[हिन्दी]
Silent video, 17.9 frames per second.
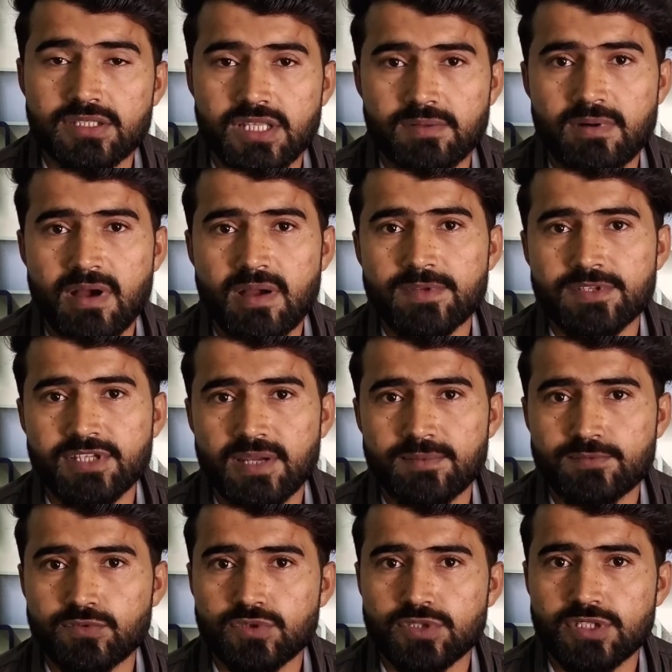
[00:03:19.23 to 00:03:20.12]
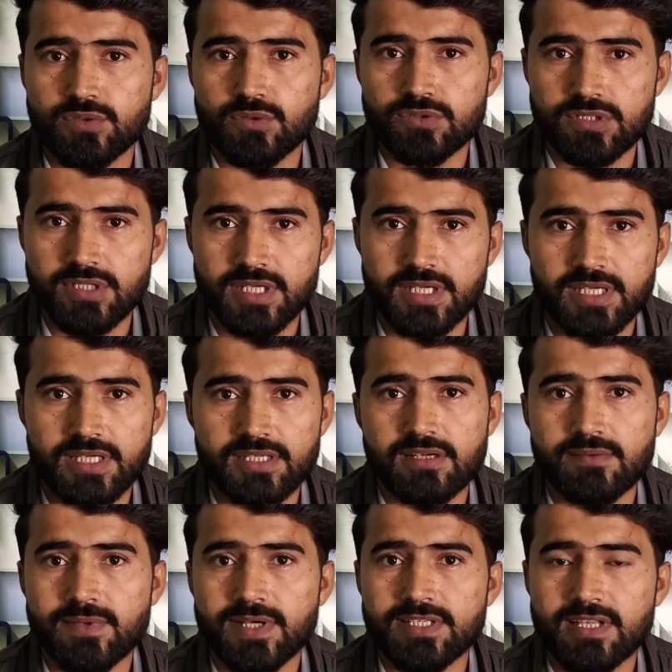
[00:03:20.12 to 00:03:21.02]
तब आप इस कैप्सूल की डोज लेंगे
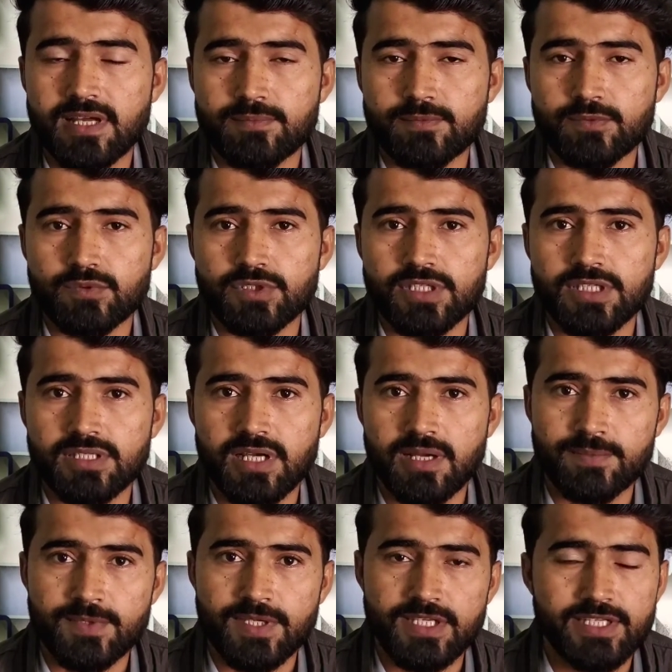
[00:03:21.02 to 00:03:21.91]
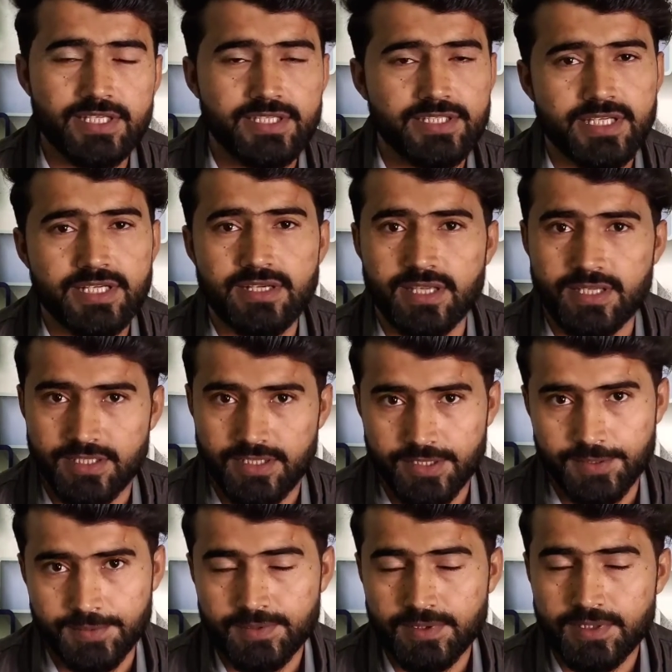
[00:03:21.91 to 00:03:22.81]
अदरवाइज़ आपको ये आपके लिए ये नहीं
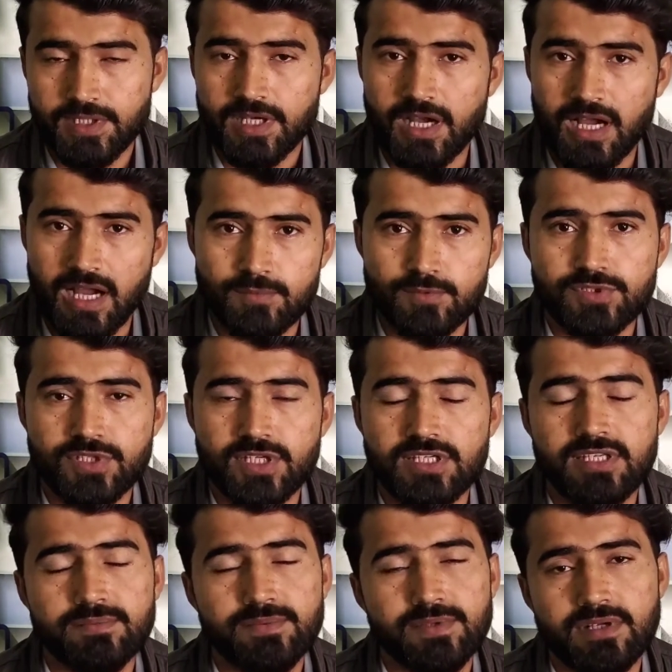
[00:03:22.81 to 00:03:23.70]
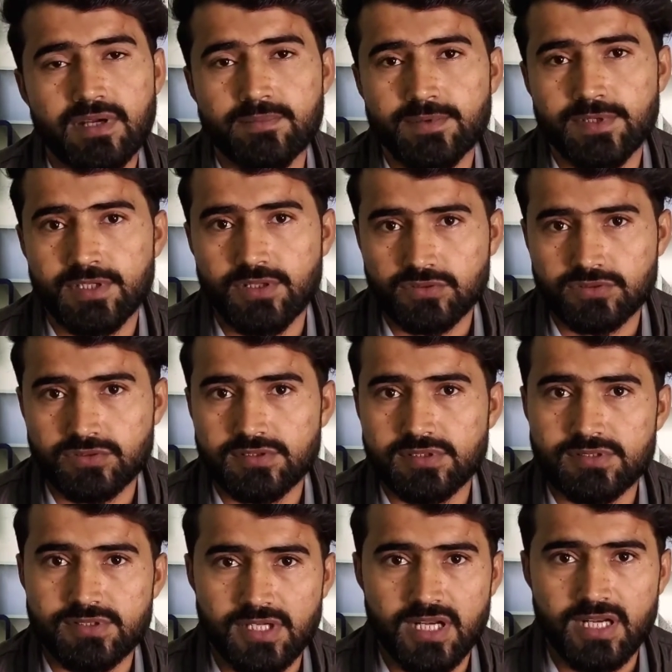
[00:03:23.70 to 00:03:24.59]
है आप उसके लिए फिर अपने
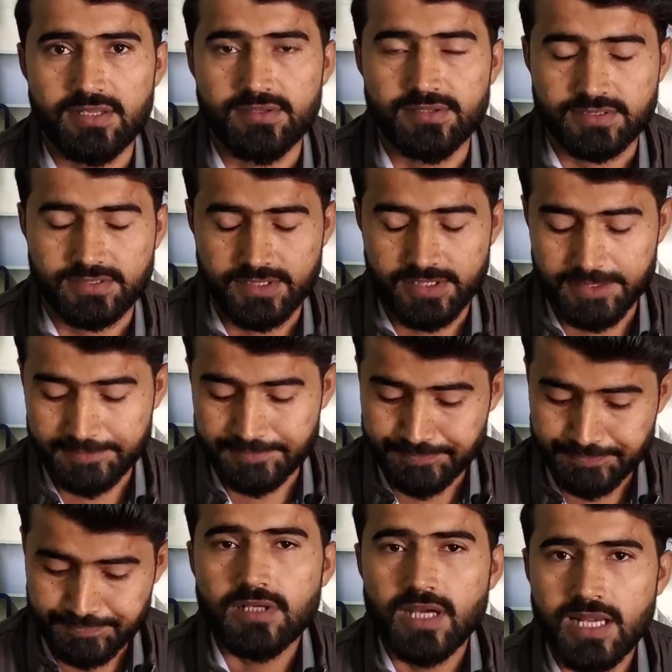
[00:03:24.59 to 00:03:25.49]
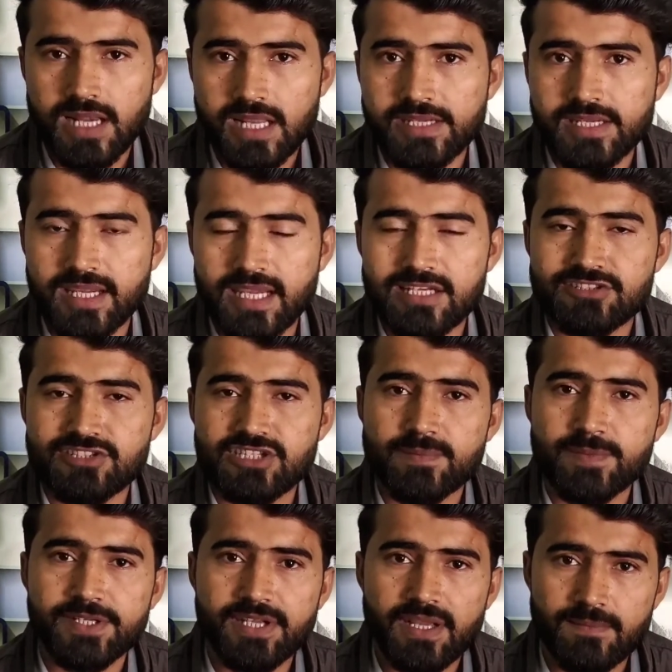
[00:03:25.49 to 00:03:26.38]
डॉक्टर से सलाह ले सकते हैं हालांकि
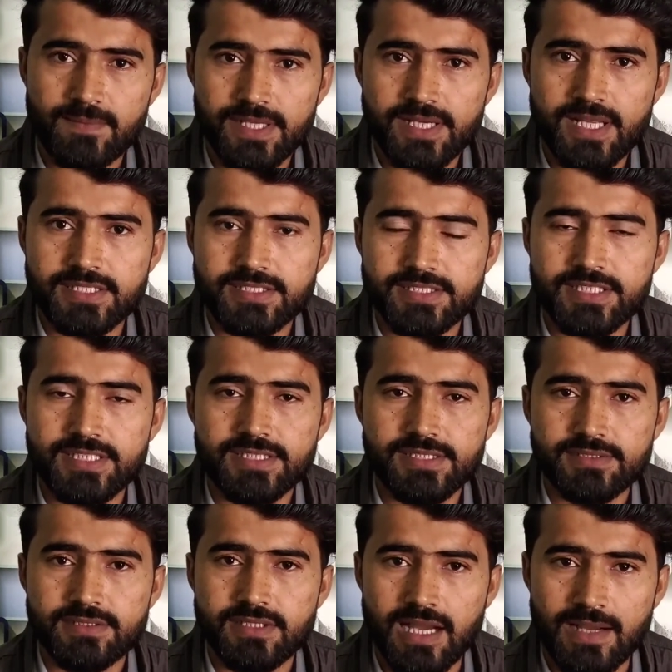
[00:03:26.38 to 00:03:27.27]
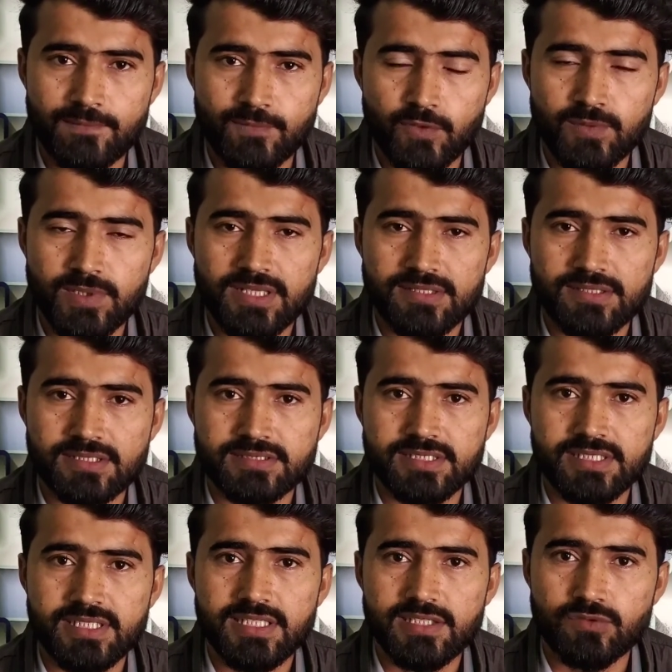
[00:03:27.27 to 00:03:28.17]
कैल्शियम की टैबलेट आती हैं आप वो भी ले
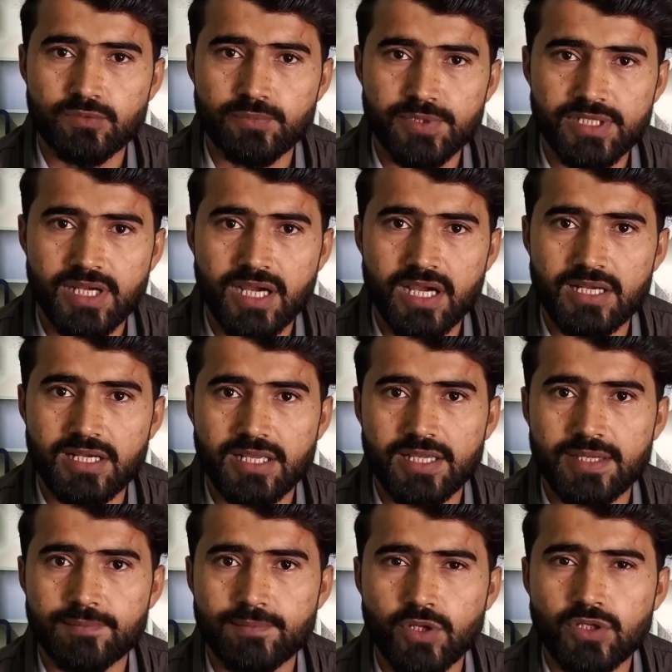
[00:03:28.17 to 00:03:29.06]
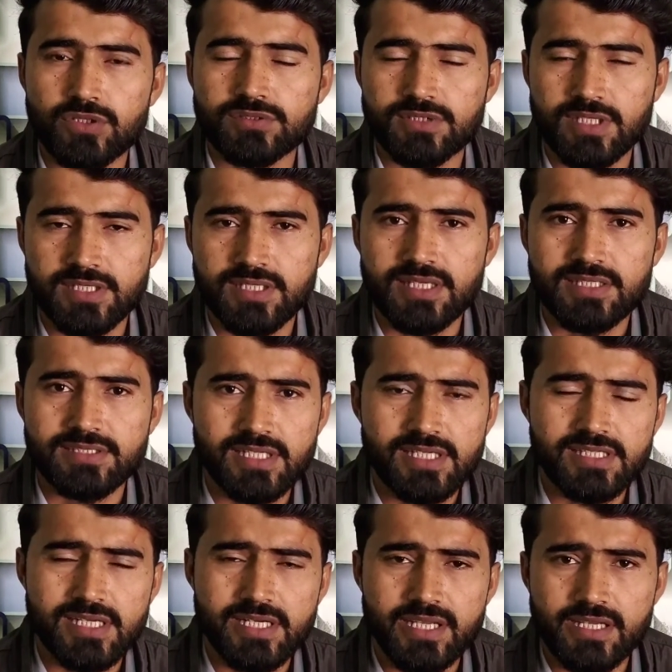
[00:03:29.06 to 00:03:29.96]
सकते हैं लूपी काल हैं बहुत सारी
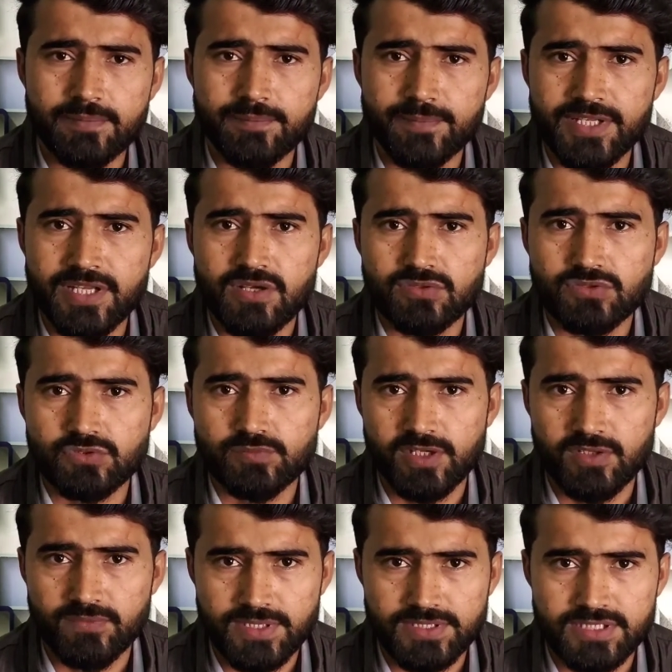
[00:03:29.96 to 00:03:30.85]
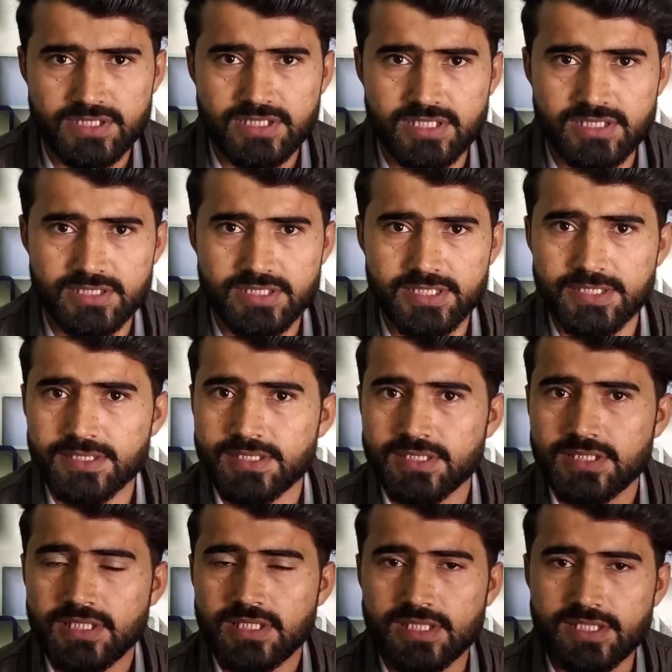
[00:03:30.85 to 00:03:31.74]
तरह तरह की कंपनियाँ उसको मैनुफैक्चर करती हैं
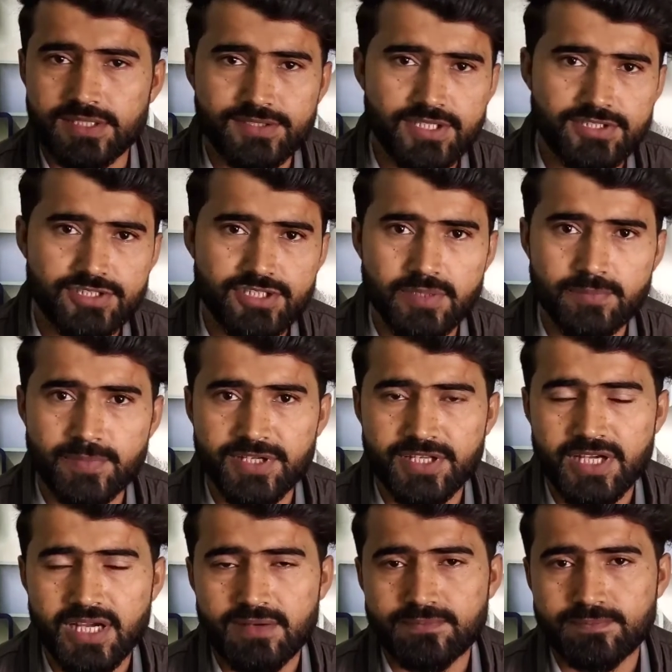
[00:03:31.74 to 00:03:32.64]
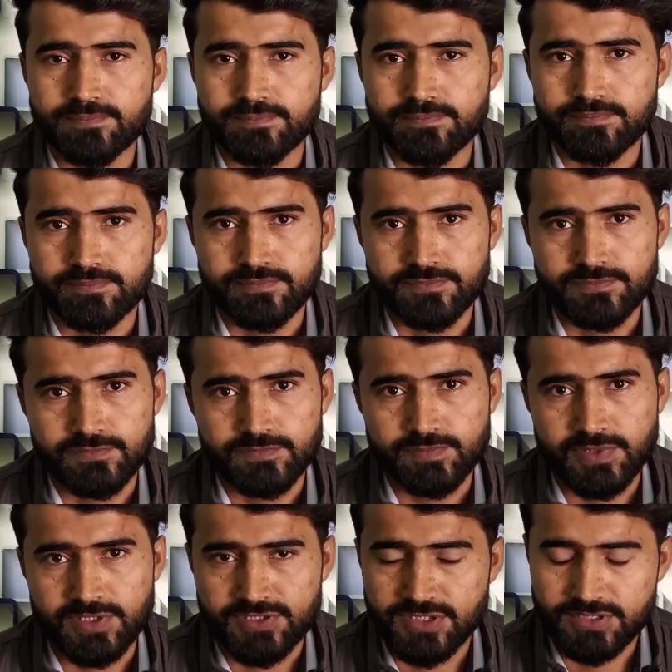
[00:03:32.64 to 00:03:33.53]
किसी अच्छी कंपनी का आप
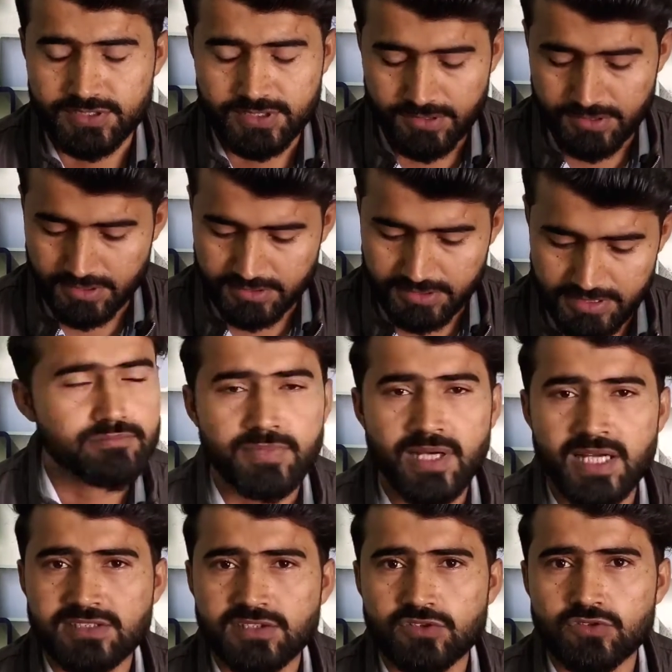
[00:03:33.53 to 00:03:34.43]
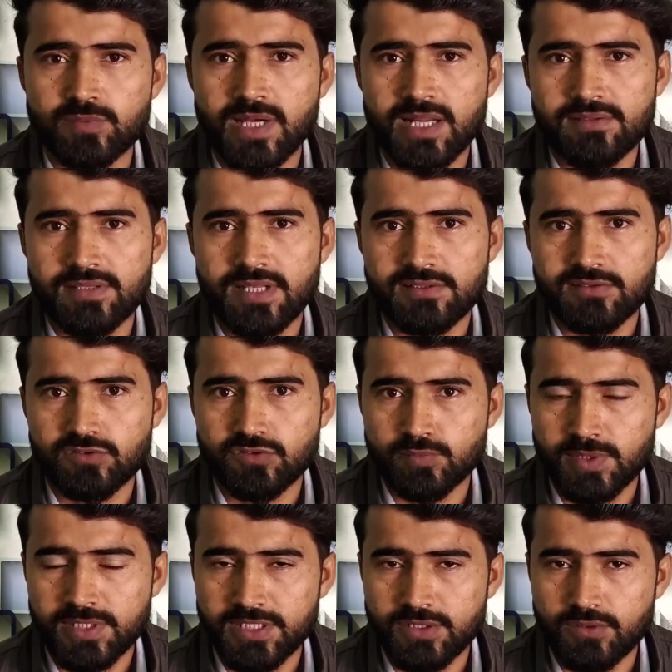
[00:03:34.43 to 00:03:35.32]
परचेज़ हम्म, कर सकते हैं बात करूँ बारह साल से
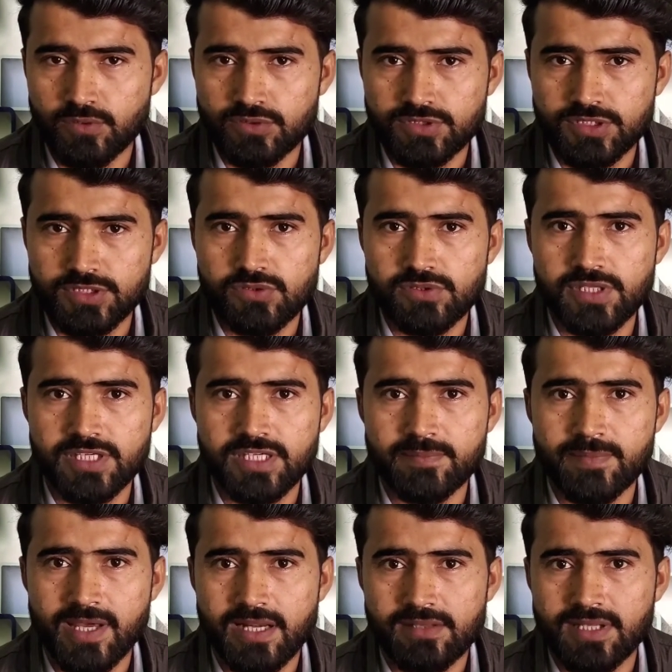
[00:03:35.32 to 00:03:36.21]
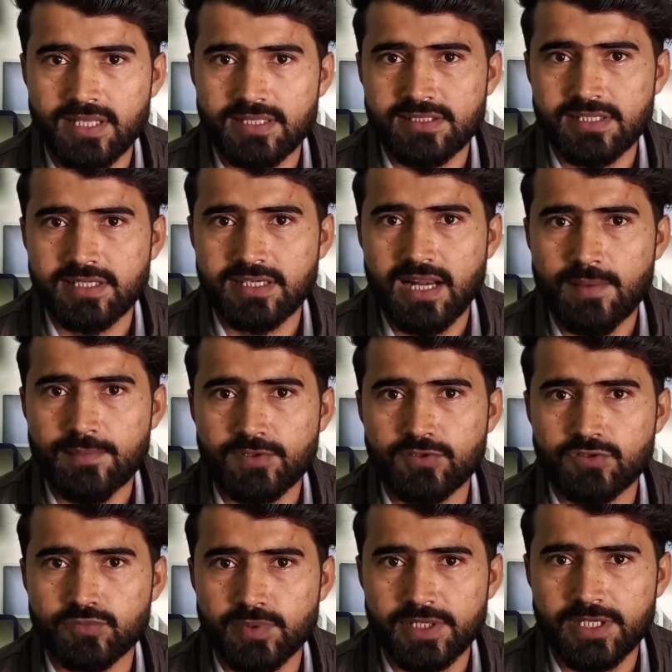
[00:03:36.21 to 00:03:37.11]
ऊपर की डोज़ की तो देखिए बारह साल से अगर
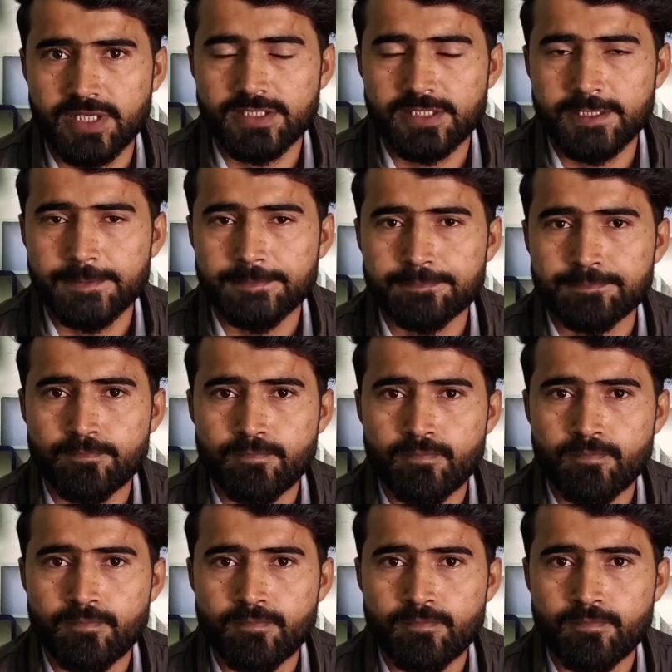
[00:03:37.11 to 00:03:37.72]
आपकी ऊपर एज है